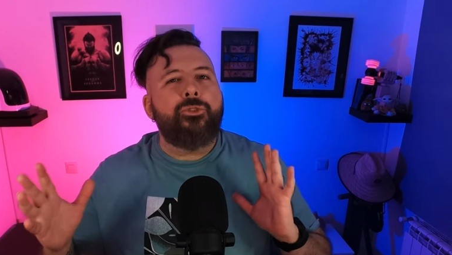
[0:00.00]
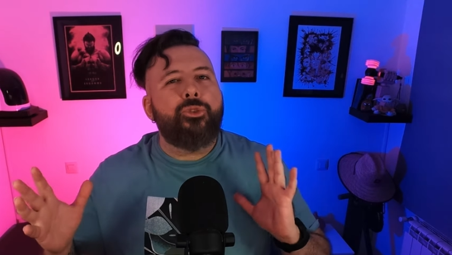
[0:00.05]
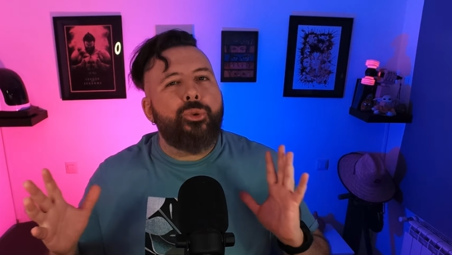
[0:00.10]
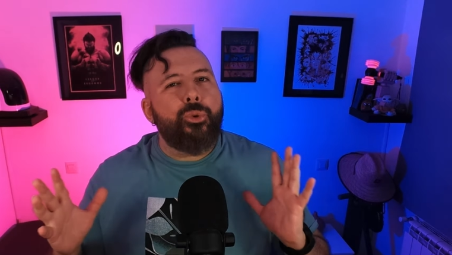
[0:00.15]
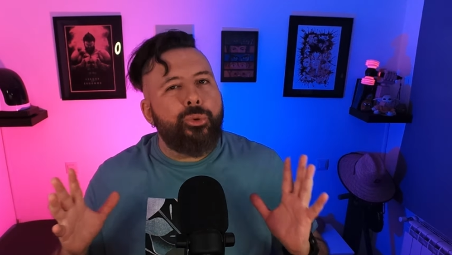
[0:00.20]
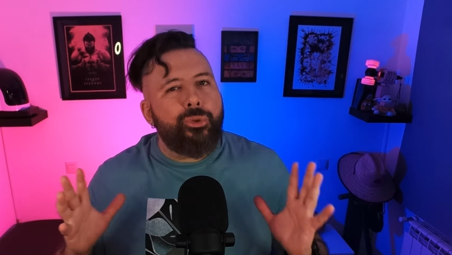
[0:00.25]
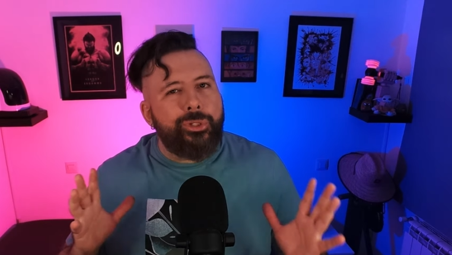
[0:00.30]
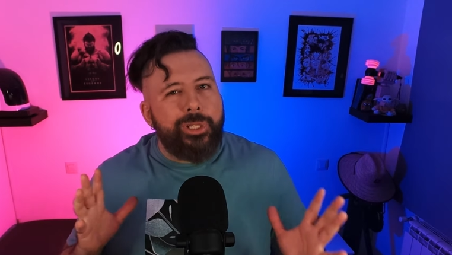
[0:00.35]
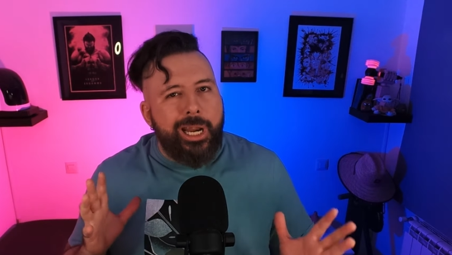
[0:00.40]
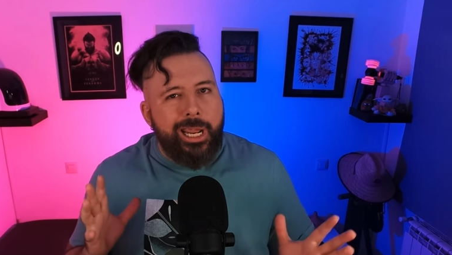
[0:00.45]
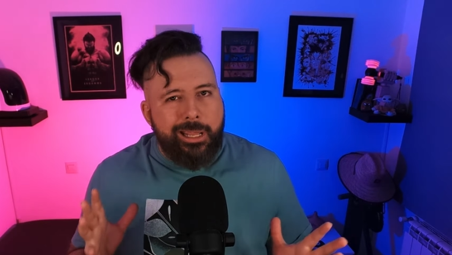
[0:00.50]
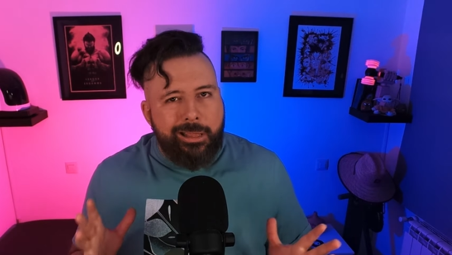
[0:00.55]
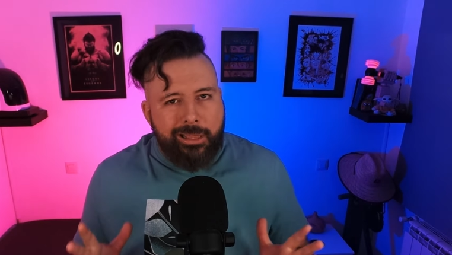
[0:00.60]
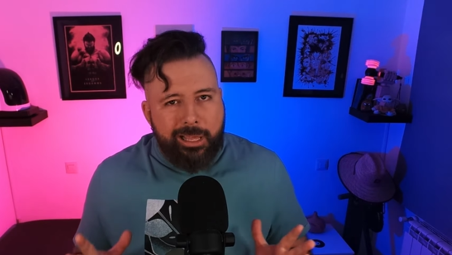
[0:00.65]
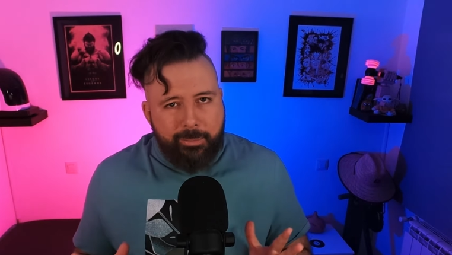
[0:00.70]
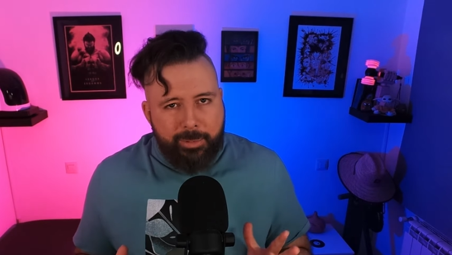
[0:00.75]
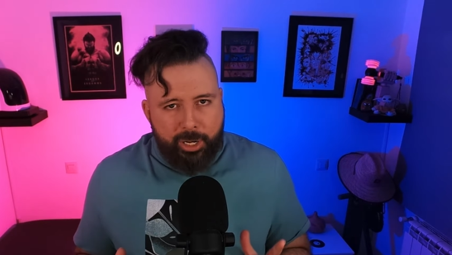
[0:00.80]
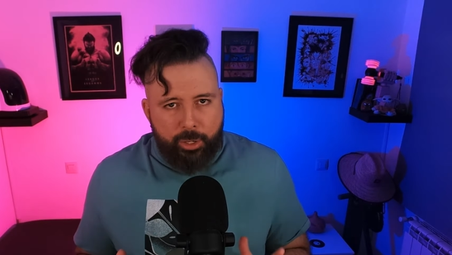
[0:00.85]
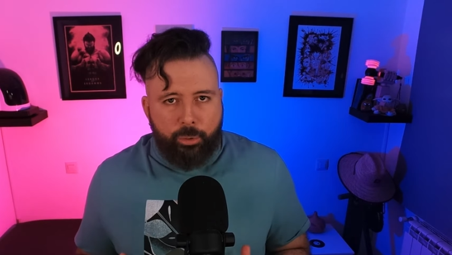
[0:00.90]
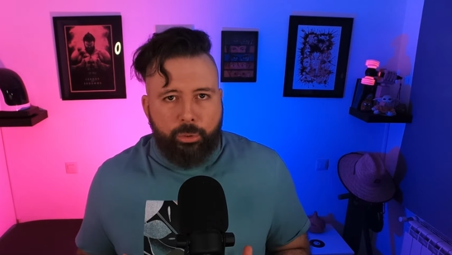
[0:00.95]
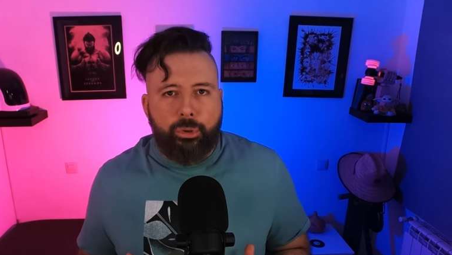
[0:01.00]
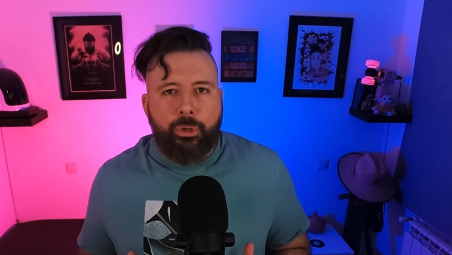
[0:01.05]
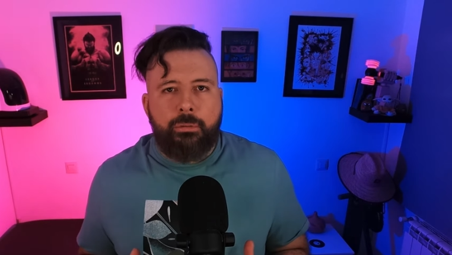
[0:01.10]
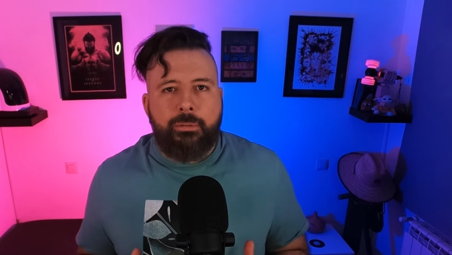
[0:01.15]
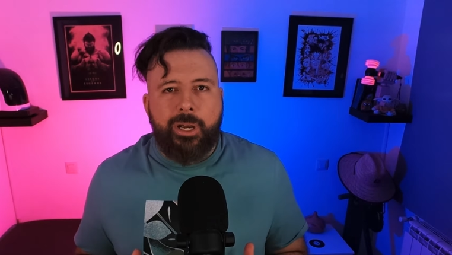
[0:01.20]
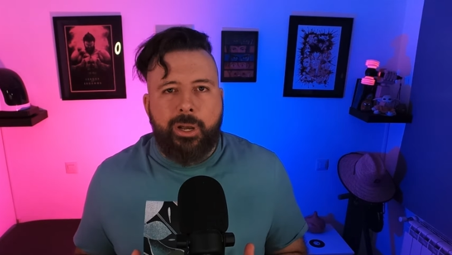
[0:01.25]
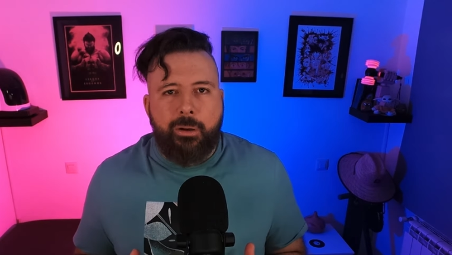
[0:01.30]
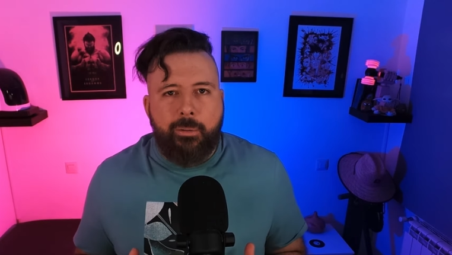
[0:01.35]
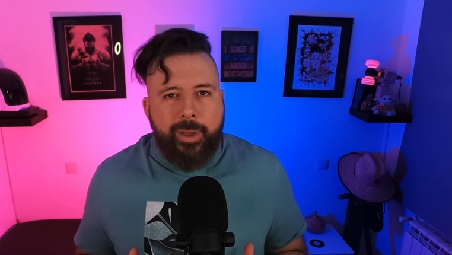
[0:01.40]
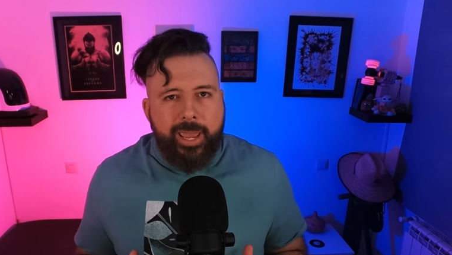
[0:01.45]
sus 30 minutos
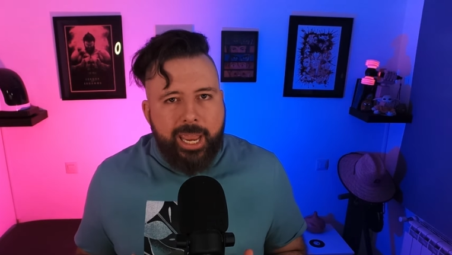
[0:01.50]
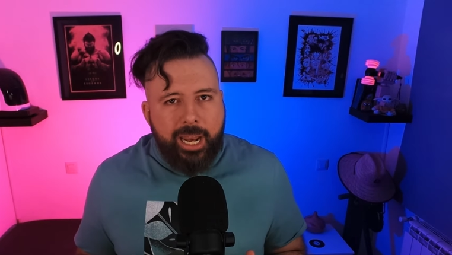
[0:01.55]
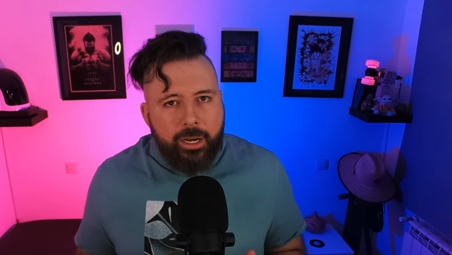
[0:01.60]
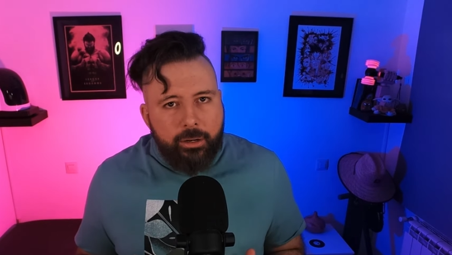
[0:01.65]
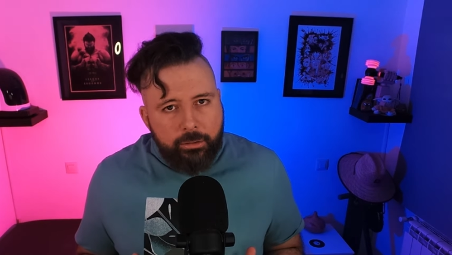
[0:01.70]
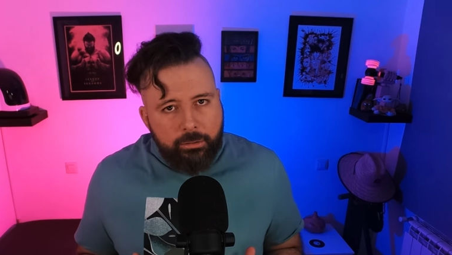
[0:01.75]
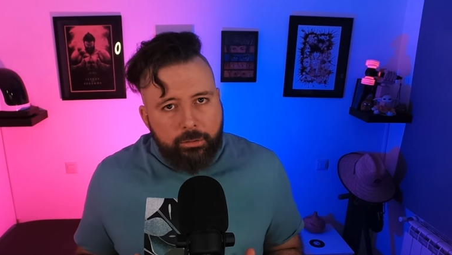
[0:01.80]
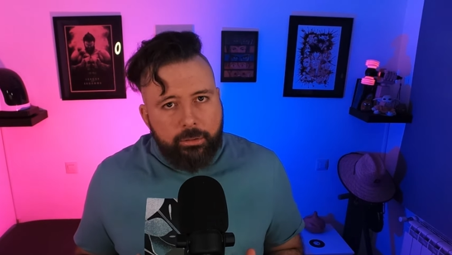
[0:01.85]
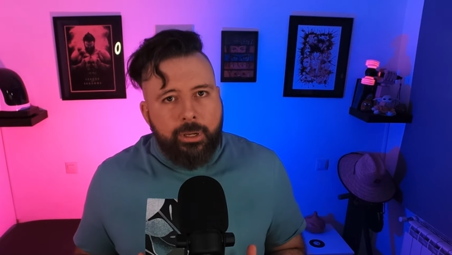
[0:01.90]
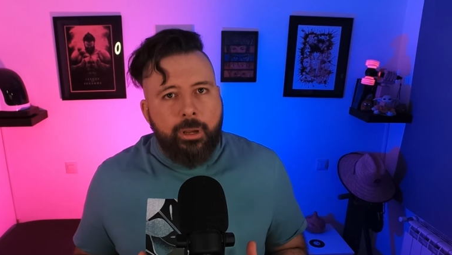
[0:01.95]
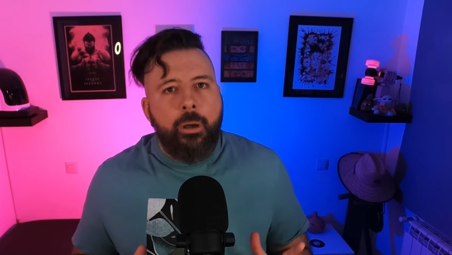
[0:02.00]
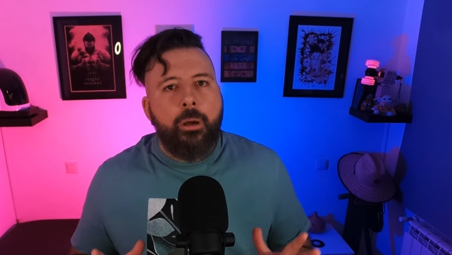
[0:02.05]
más o menos.